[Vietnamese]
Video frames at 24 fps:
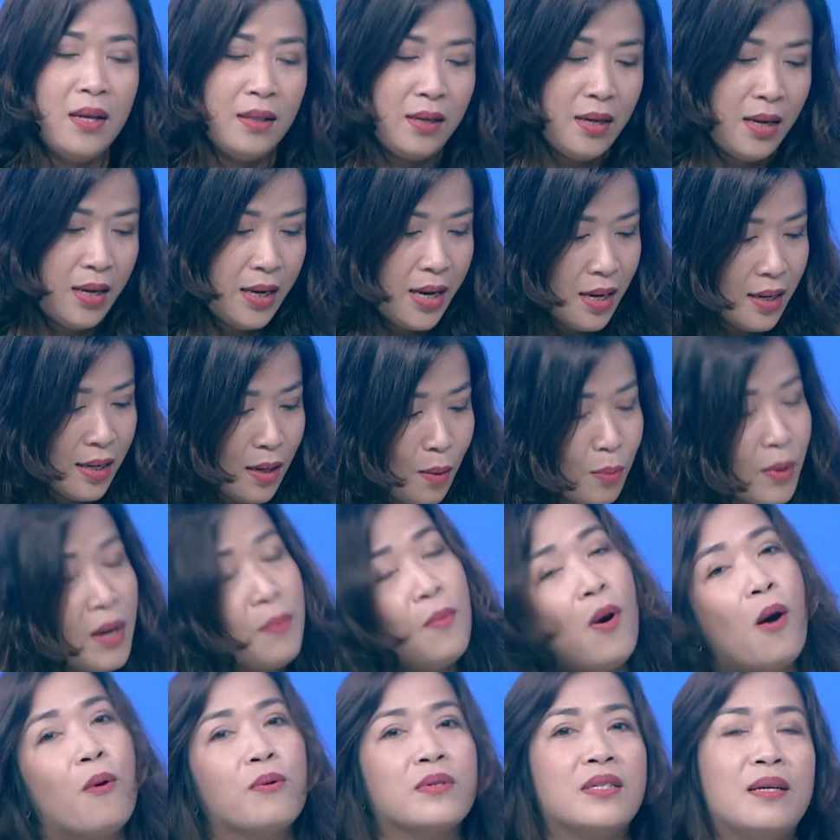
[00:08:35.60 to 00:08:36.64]
thì cái trong
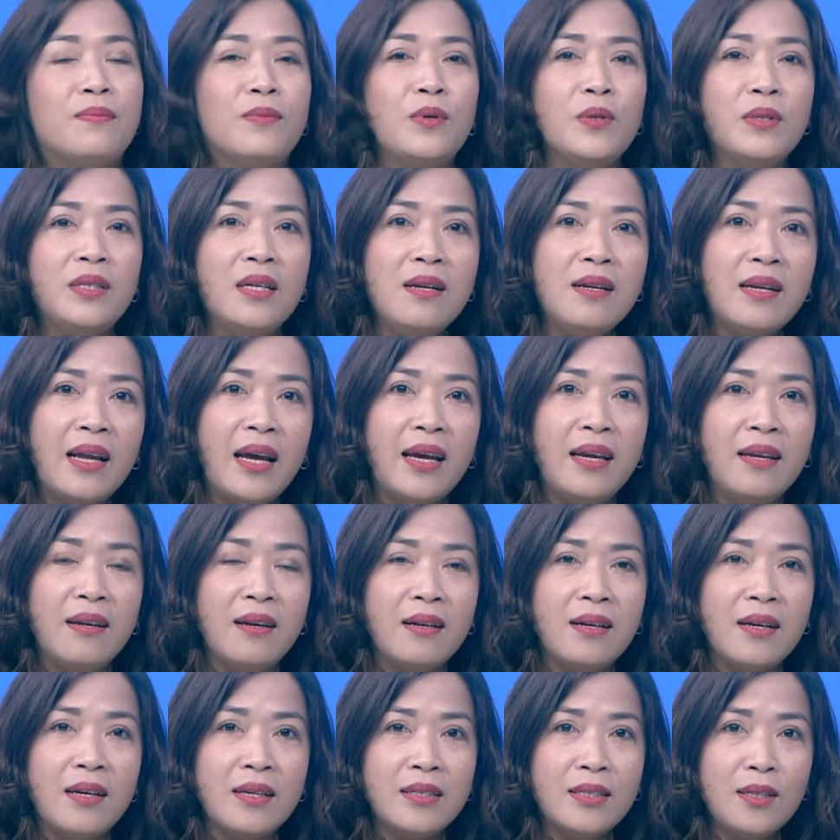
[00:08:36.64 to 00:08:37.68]
cái bột sampo chính này
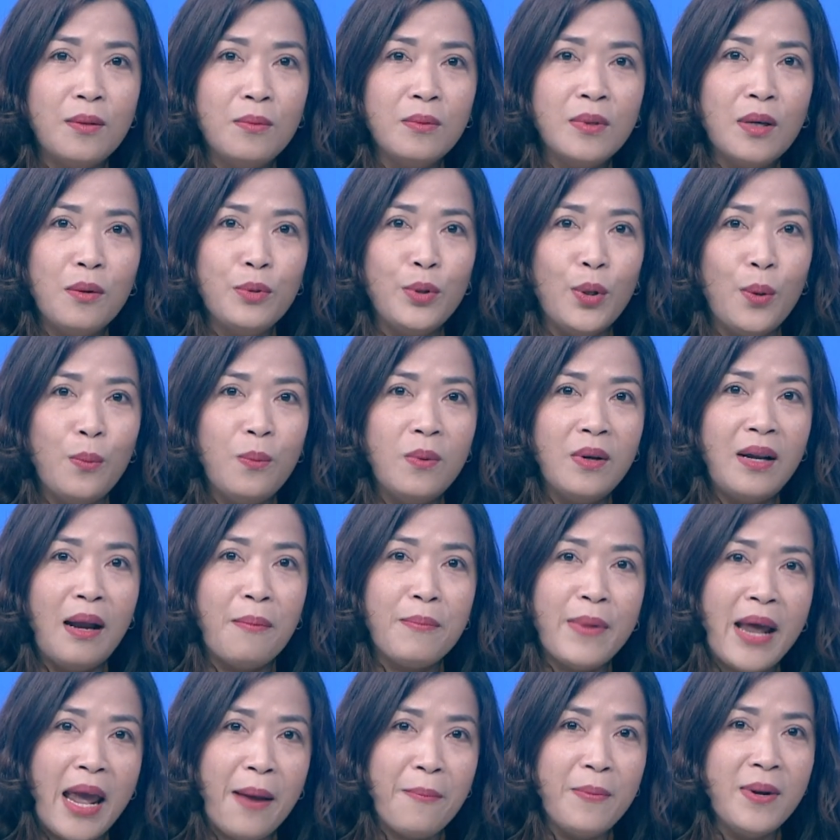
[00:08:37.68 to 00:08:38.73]
à, trong công dụng
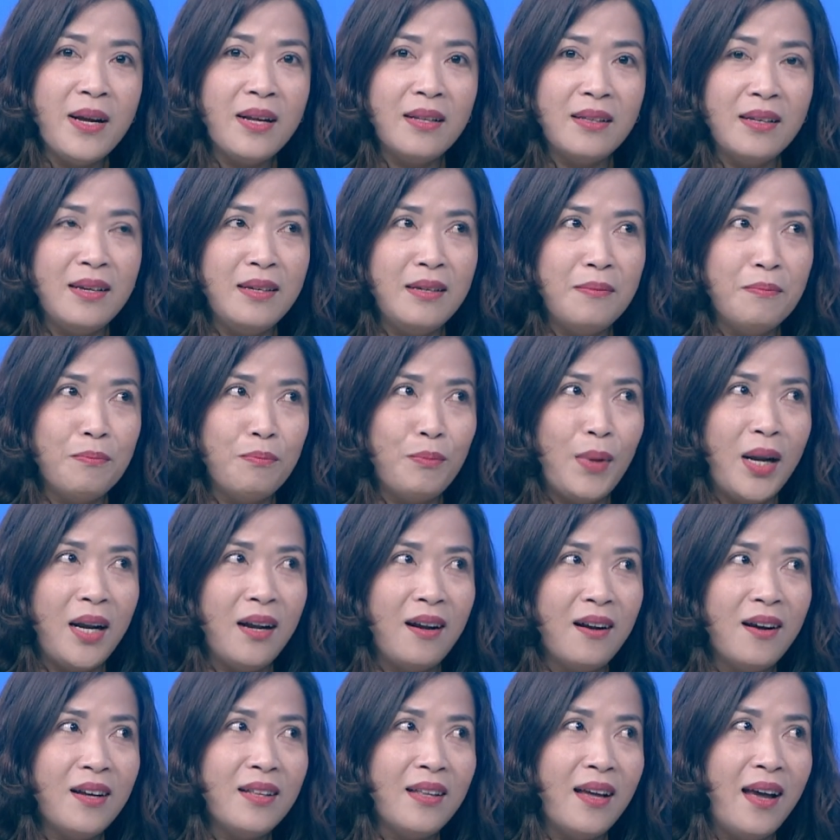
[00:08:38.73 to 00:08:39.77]
làm đẹp á, thì
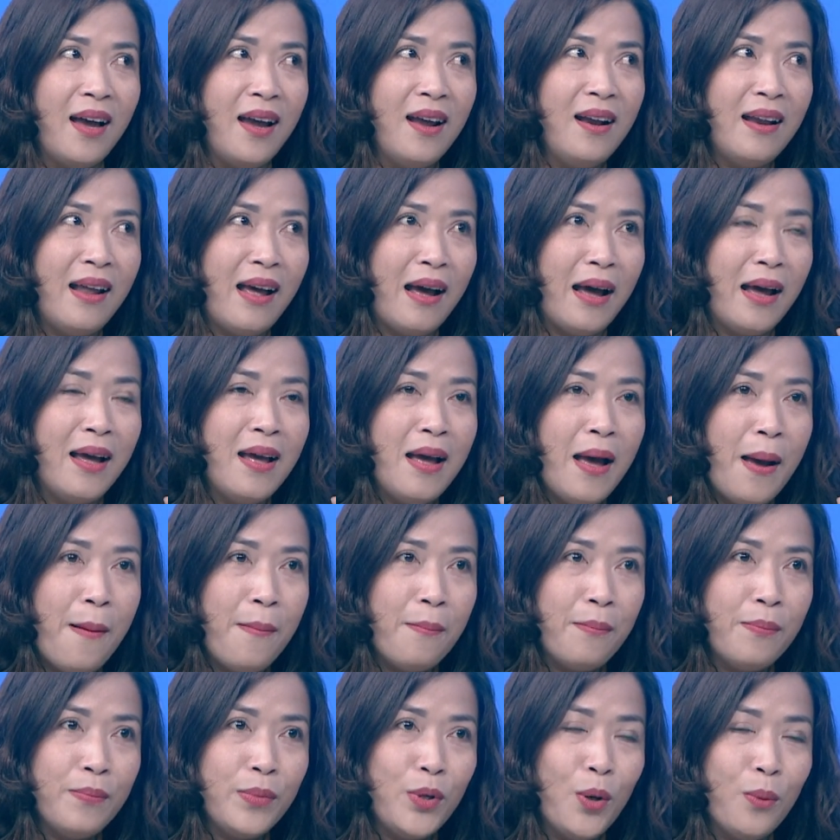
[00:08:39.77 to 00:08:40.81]
mình có thể là
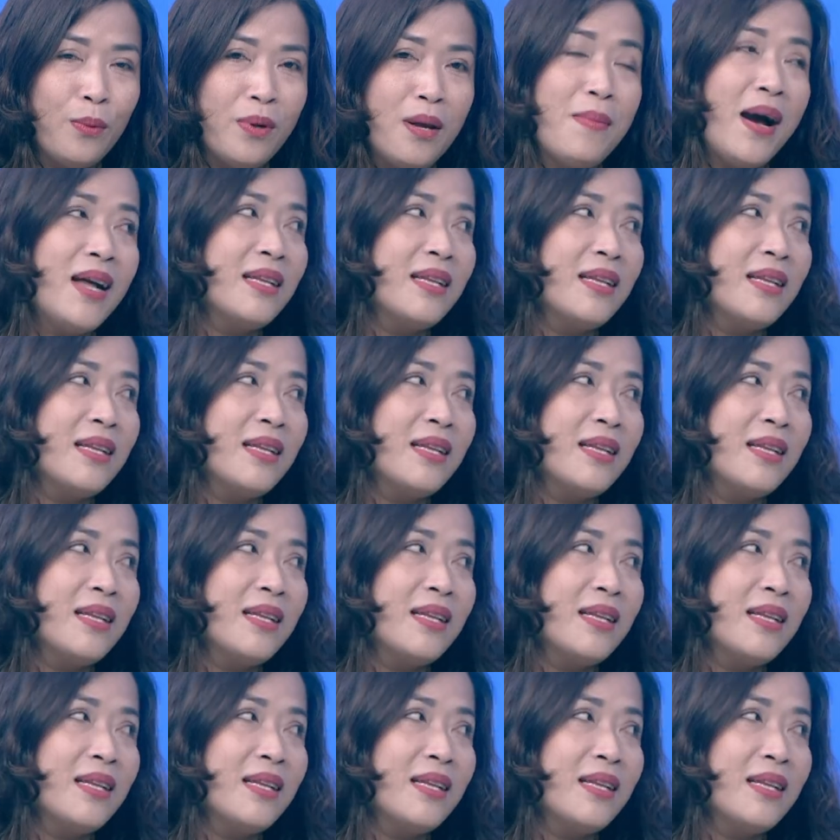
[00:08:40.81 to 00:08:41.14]
dùng để